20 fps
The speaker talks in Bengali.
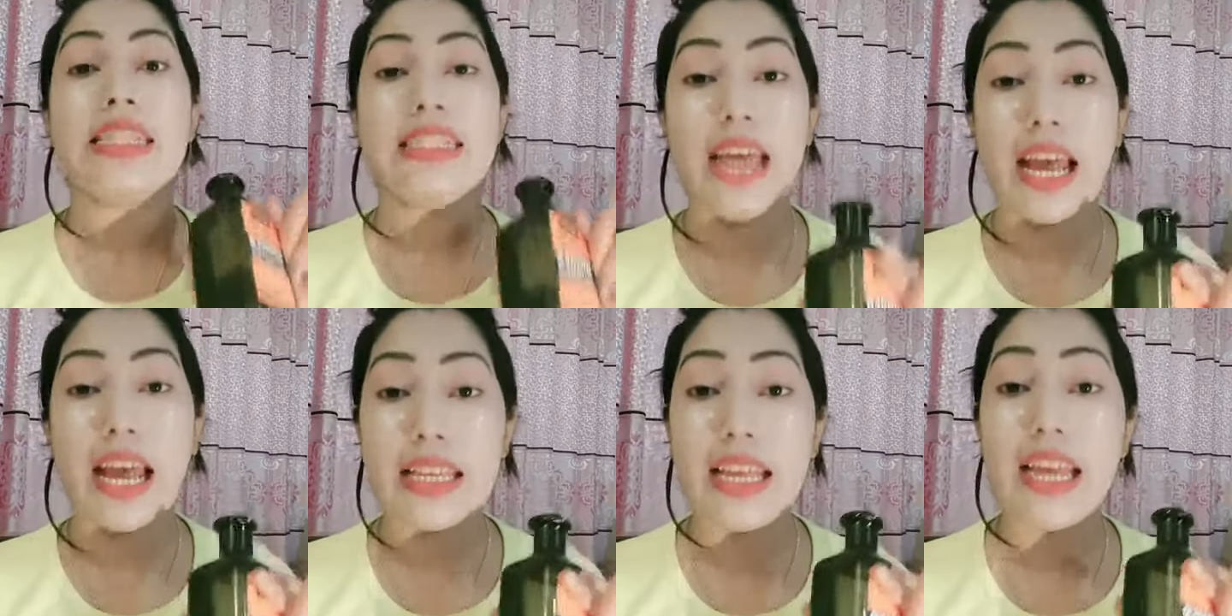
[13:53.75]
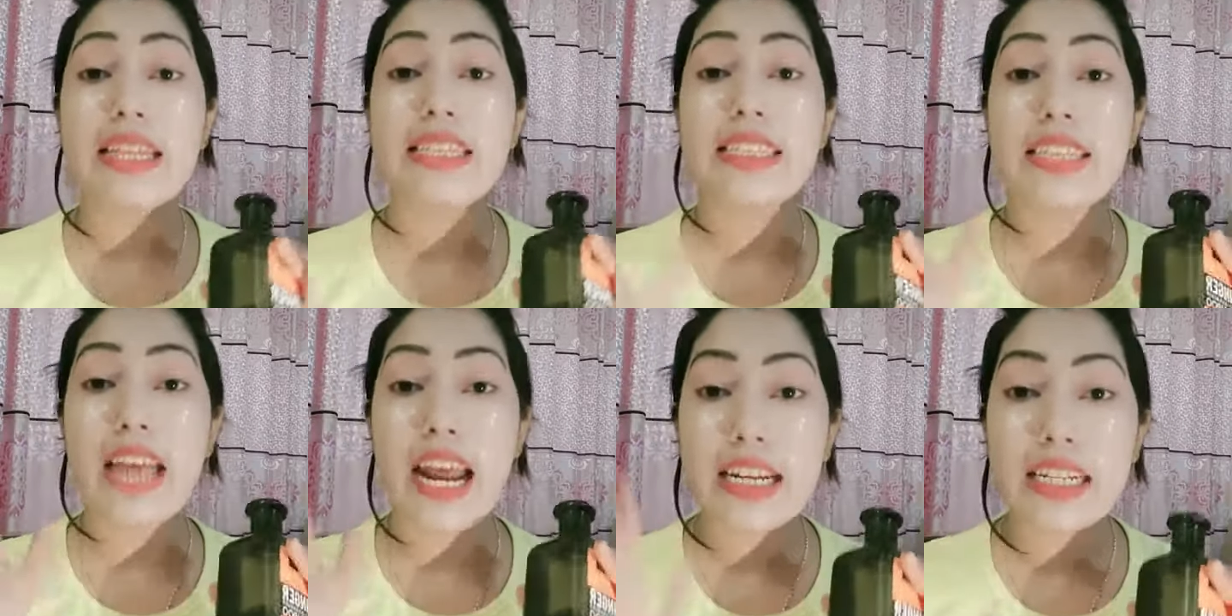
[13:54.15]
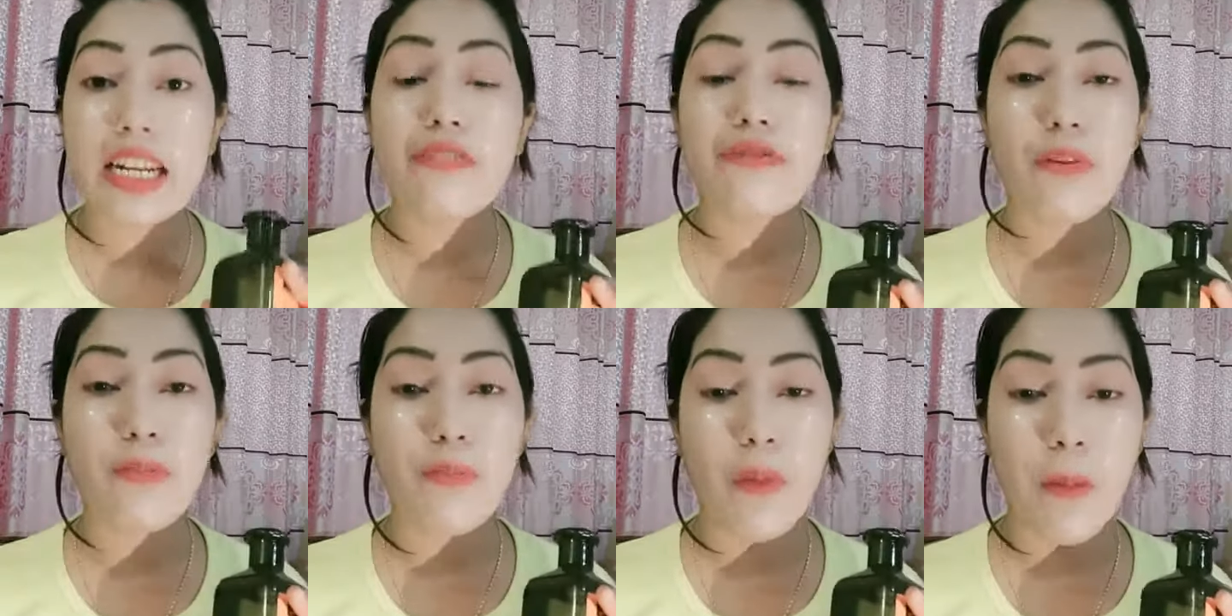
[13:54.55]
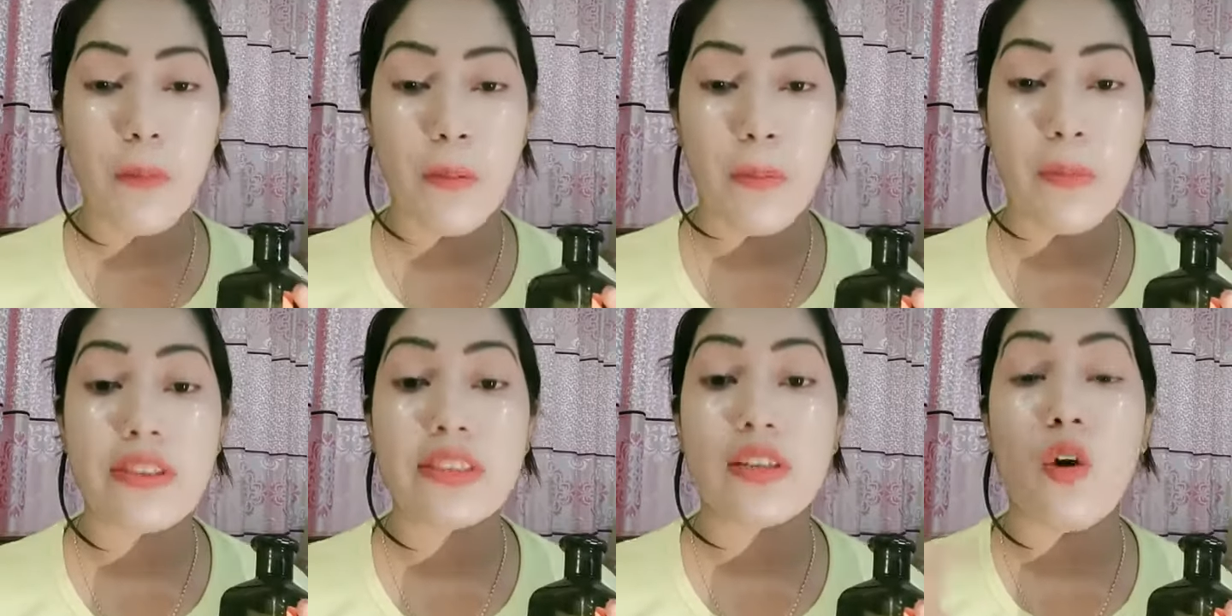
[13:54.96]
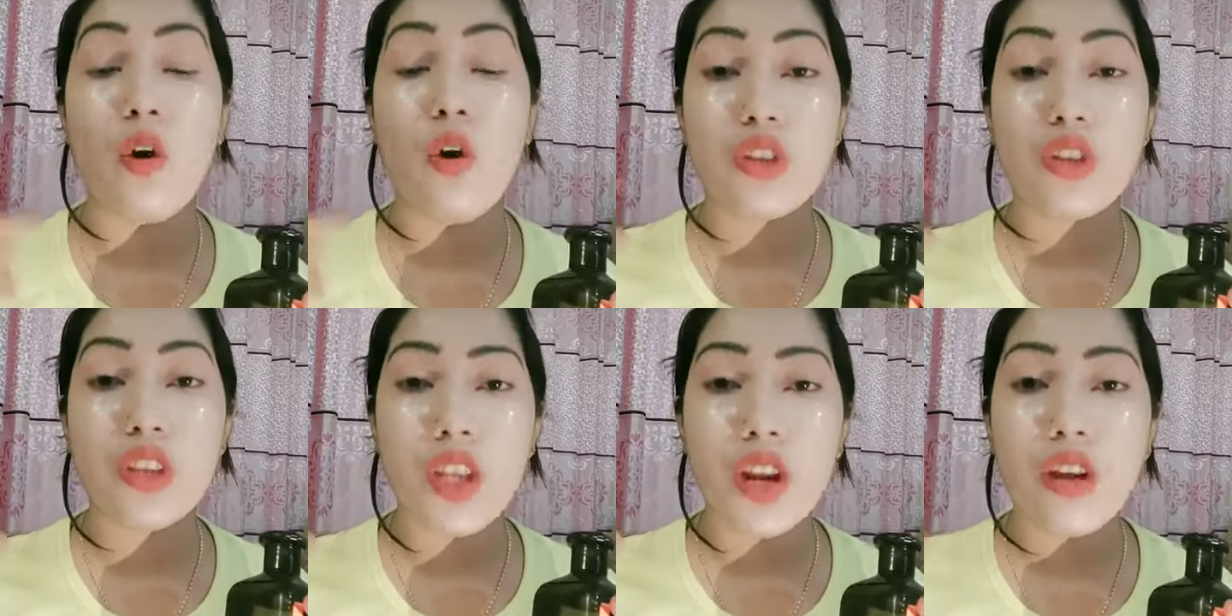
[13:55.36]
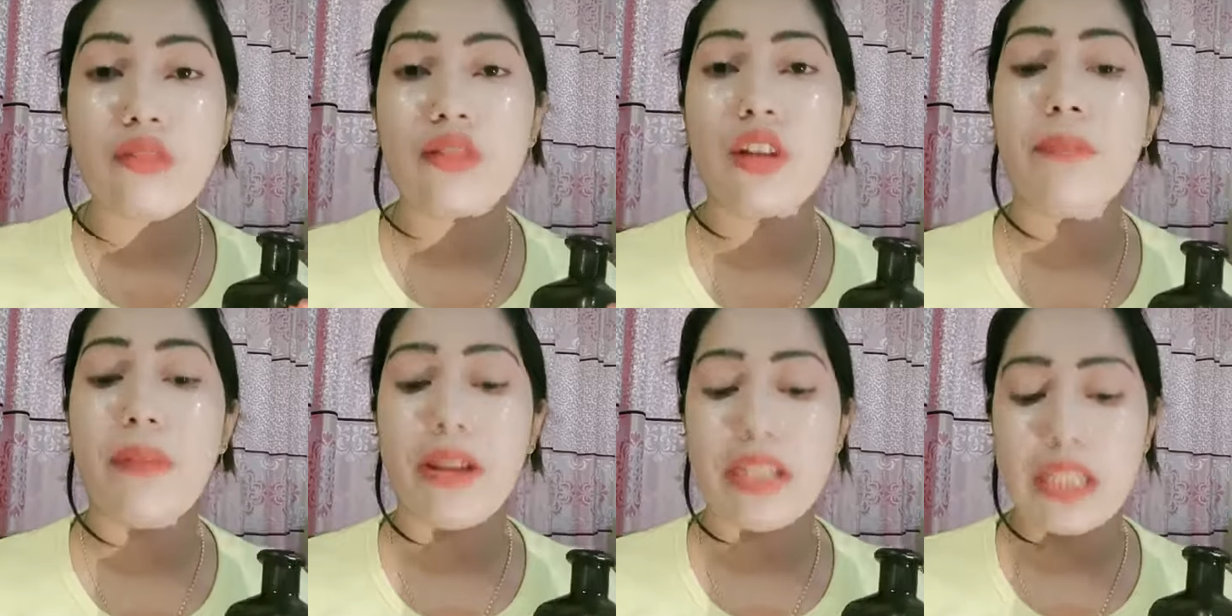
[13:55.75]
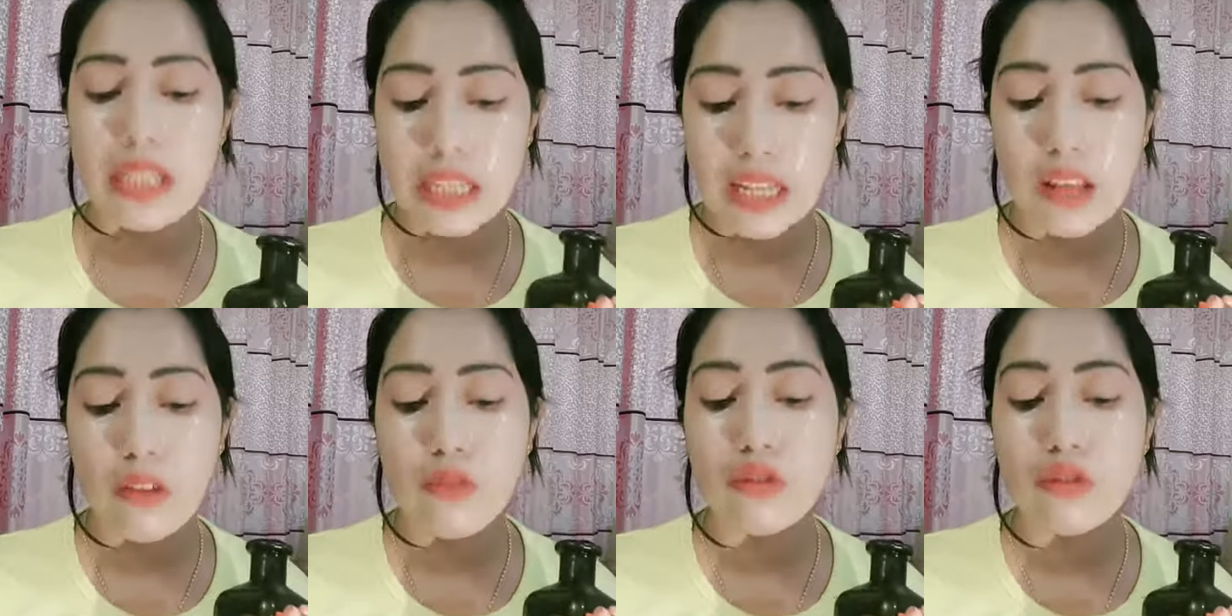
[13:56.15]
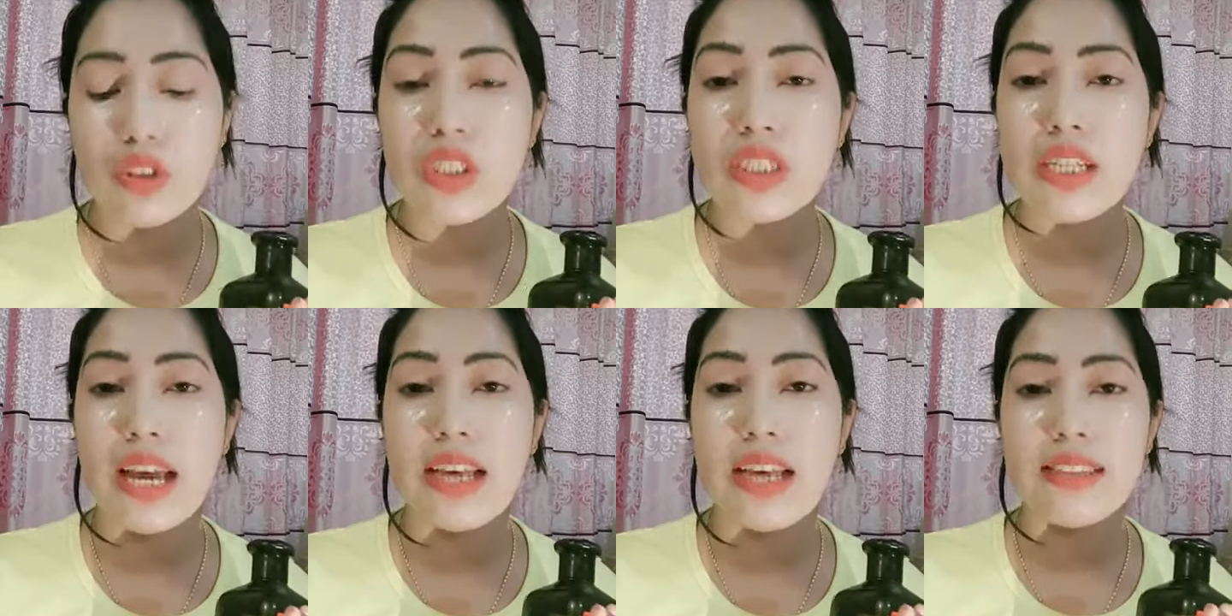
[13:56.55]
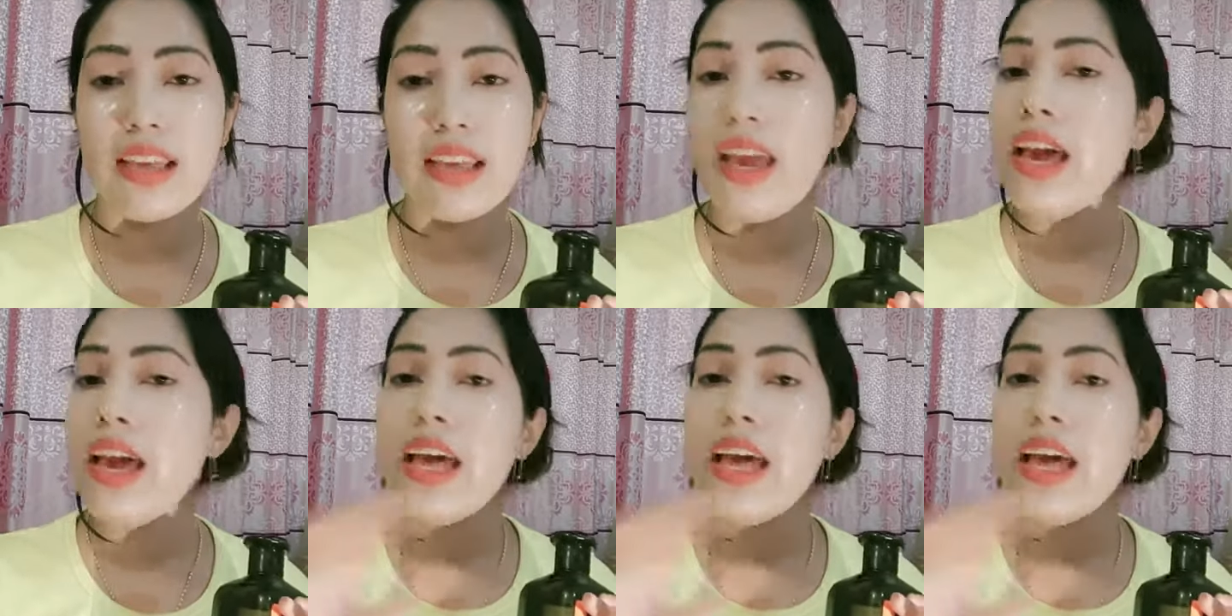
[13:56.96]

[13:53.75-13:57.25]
যাদের ড্যান্ড্রাফের প্রবলেম আছে অতিরিক্ত মাথা যদি খুশকি আছে